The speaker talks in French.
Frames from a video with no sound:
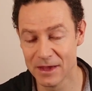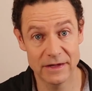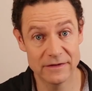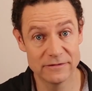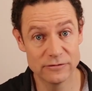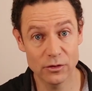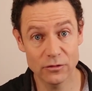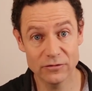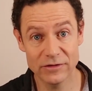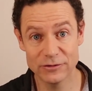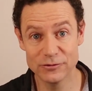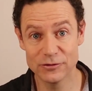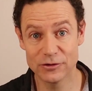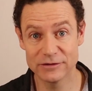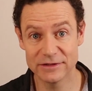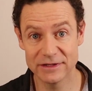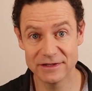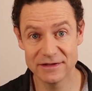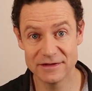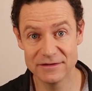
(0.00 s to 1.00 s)
Et si on revient du
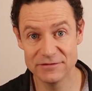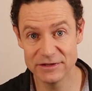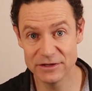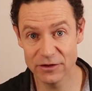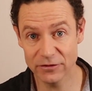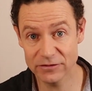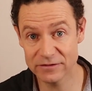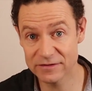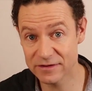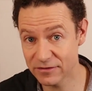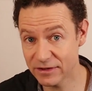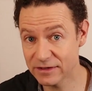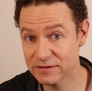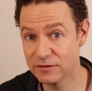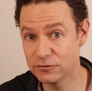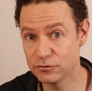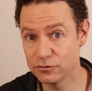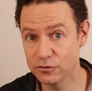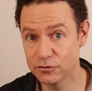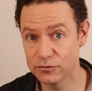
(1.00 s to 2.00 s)
côté des dividendes, c'est vrai que
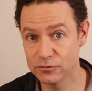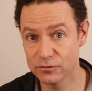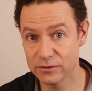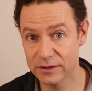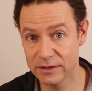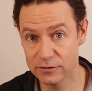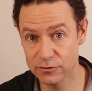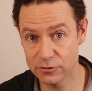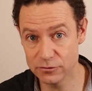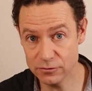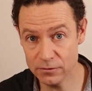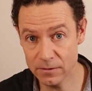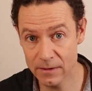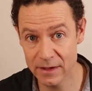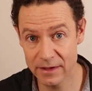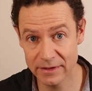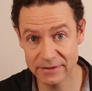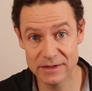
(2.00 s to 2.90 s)
c'est une notion qui est connue,